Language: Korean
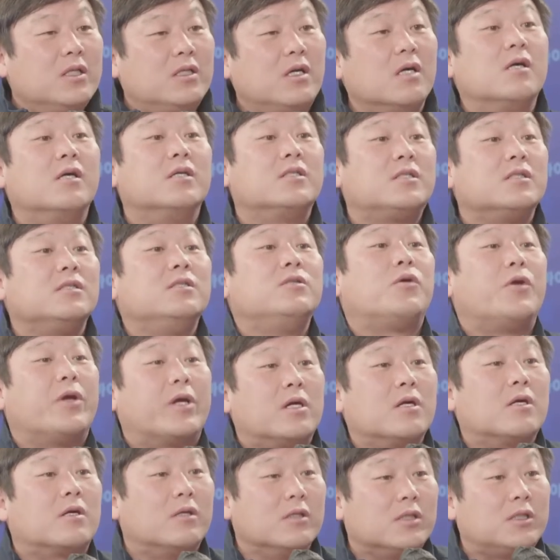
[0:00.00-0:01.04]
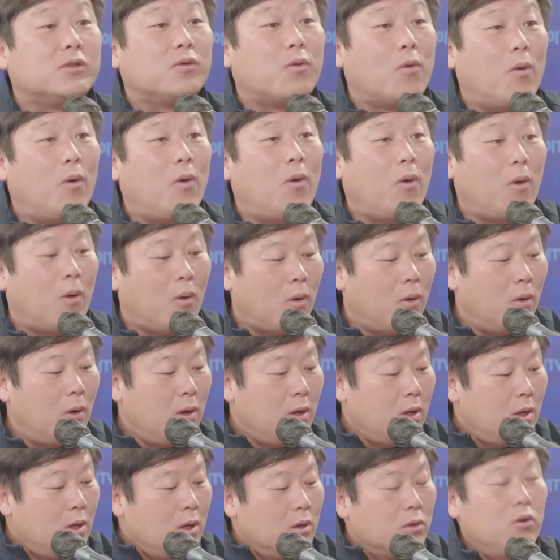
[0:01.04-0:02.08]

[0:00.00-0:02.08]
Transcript: 선거 승리로 이끌 것이고 네.